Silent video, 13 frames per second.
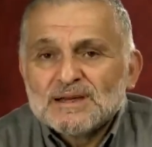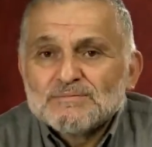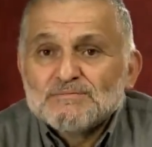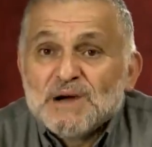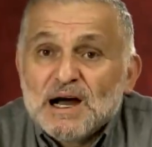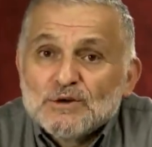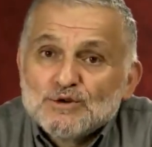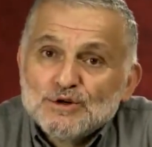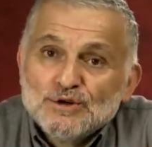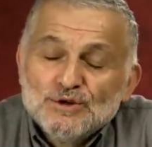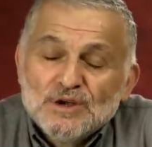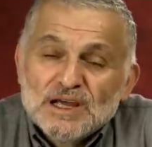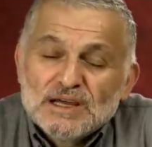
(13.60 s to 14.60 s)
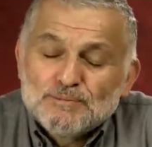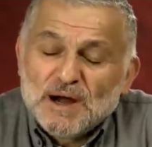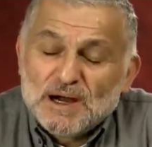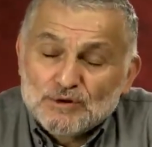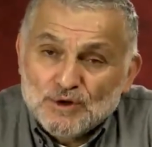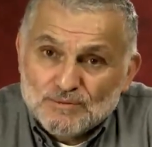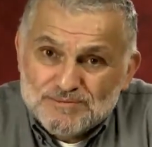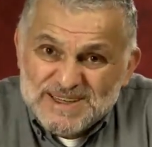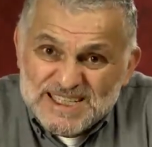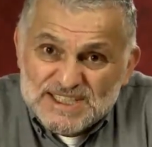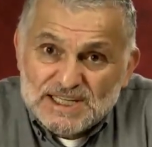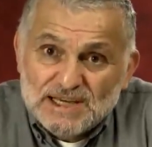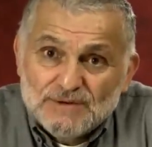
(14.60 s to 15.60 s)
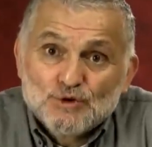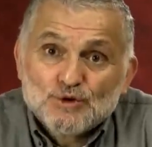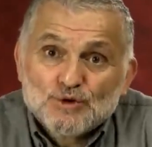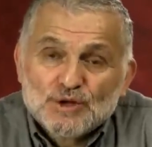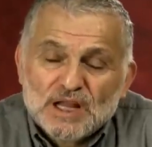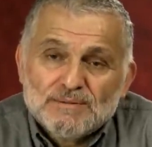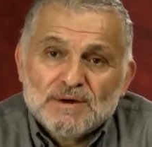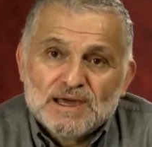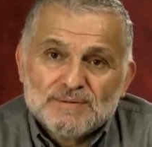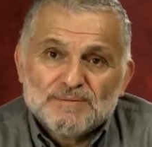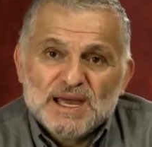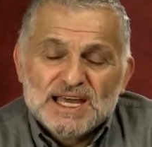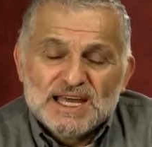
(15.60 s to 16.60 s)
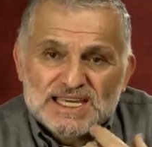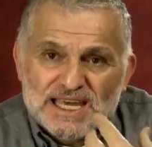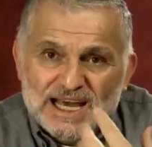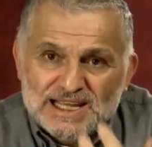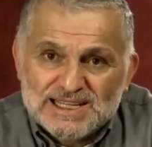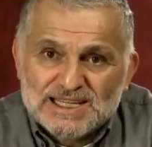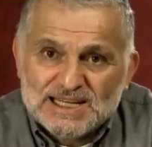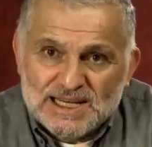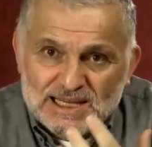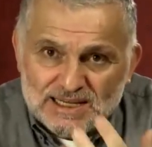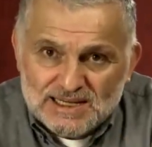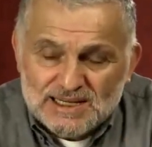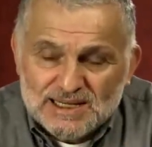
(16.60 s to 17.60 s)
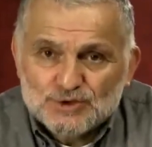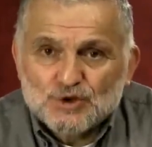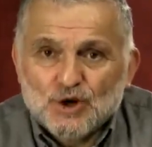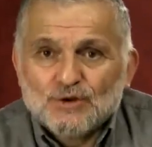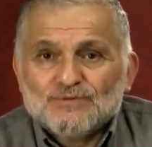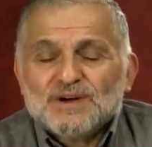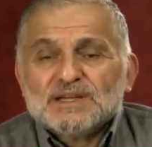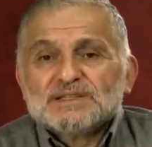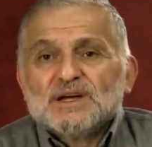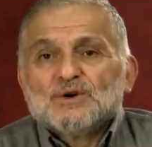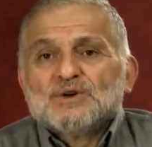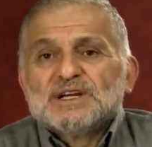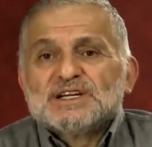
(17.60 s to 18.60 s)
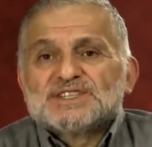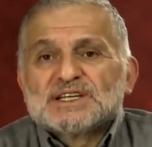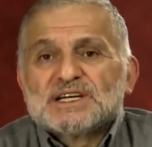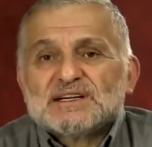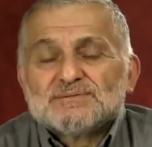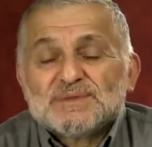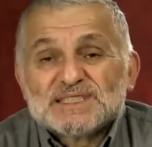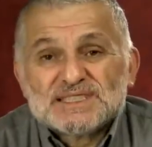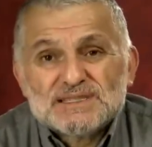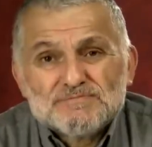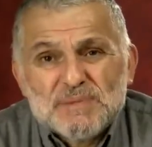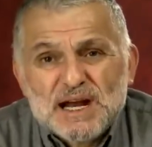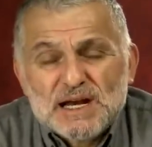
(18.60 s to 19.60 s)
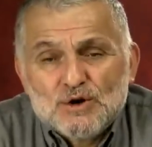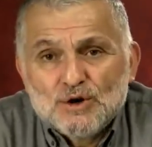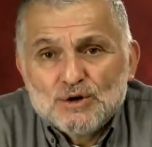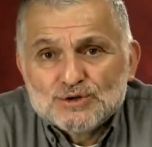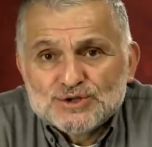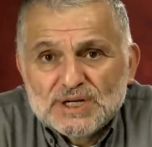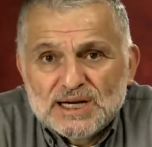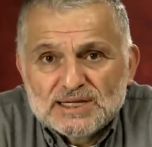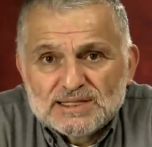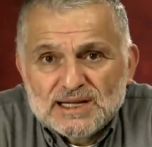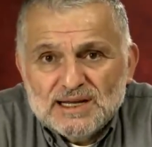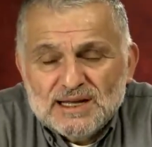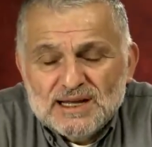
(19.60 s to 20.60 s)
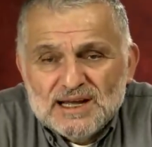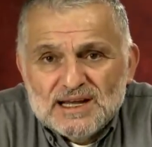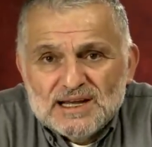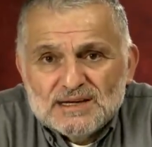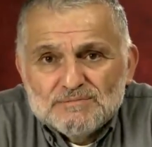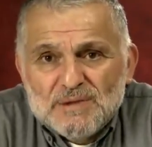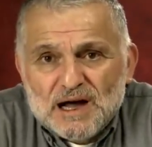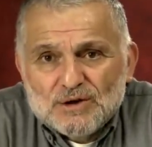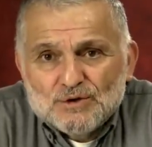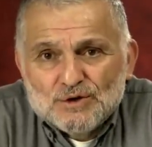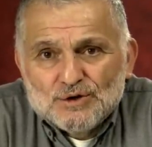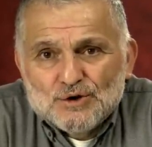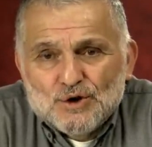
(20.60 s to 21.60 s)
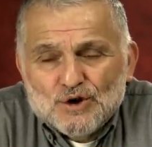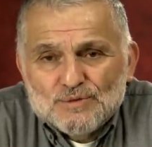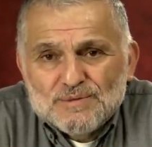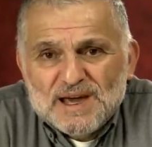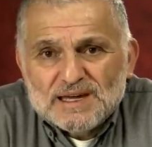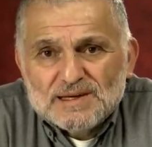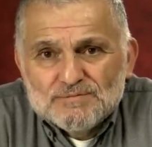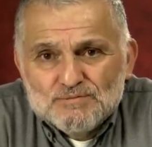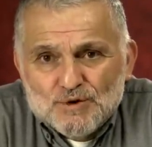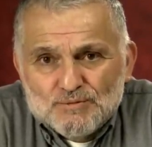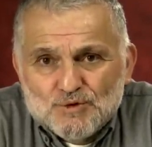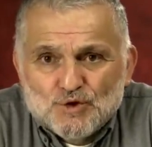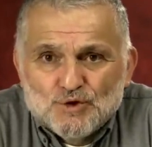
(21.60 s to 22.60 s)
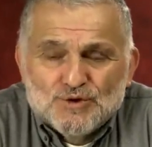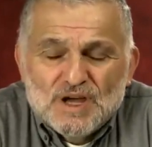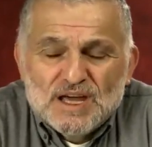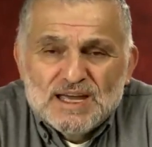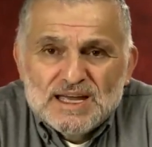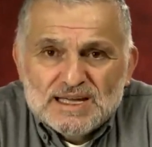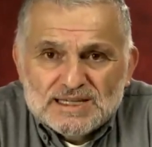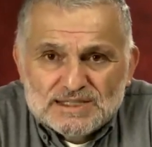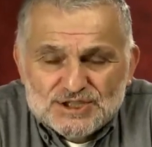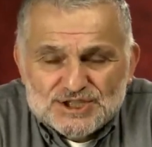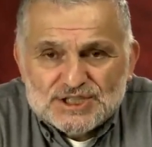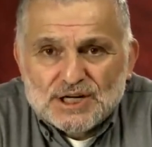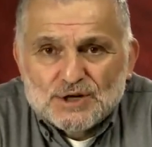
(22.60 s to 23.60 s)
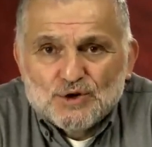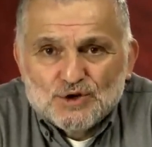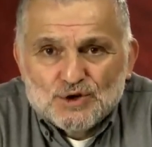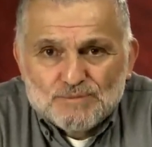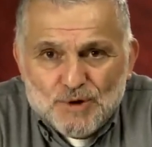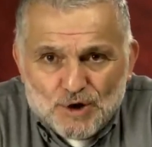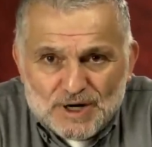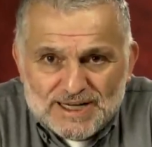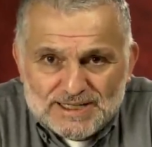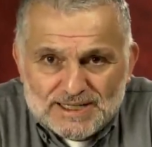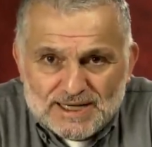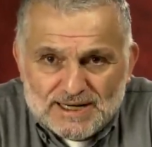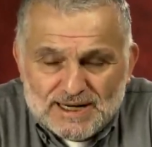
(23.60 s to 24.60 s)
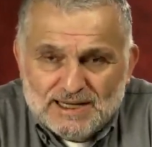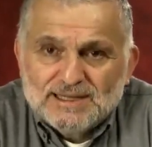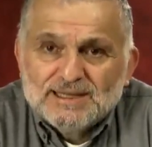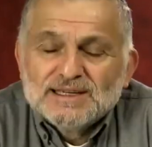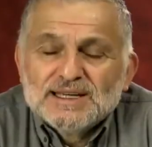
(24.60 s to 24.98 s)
makul pardon biz diye vurgulamayıp kendini çok fazla öne çıkarmasını belli ölçülerde makul görmek mümkün. Kılıçdaroğlu böyle diyerek